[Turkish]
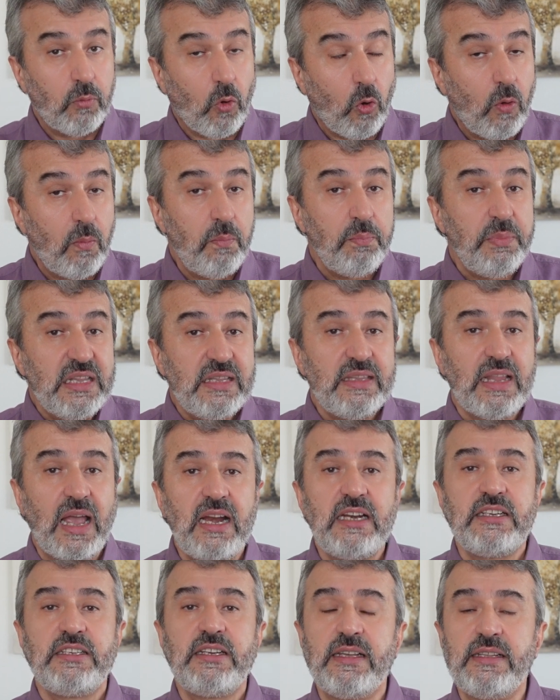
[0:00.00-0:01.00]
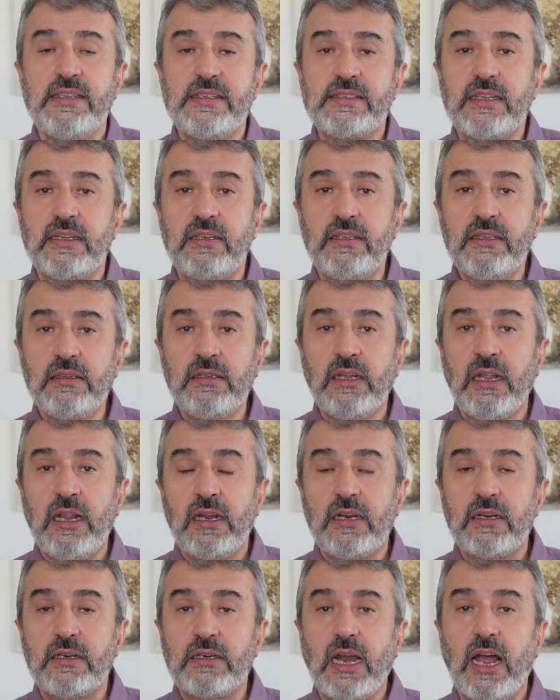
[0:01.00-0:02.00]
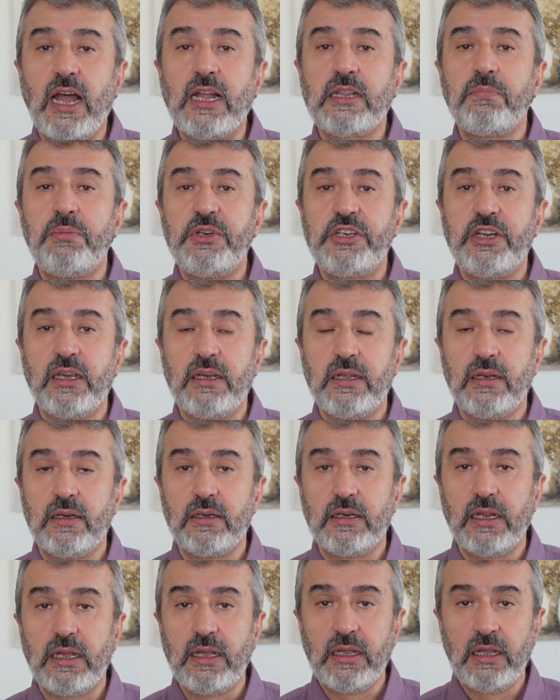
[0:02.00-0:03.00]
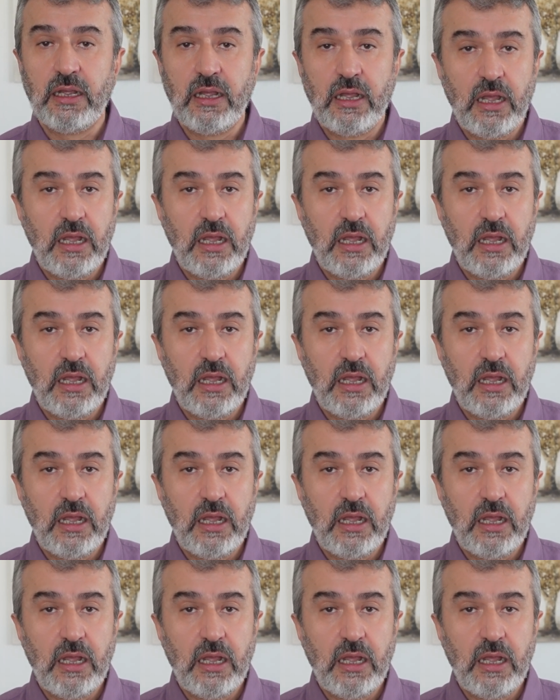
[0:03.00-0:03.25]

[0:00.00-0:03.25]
on binlerce insanın rahat bir şekilde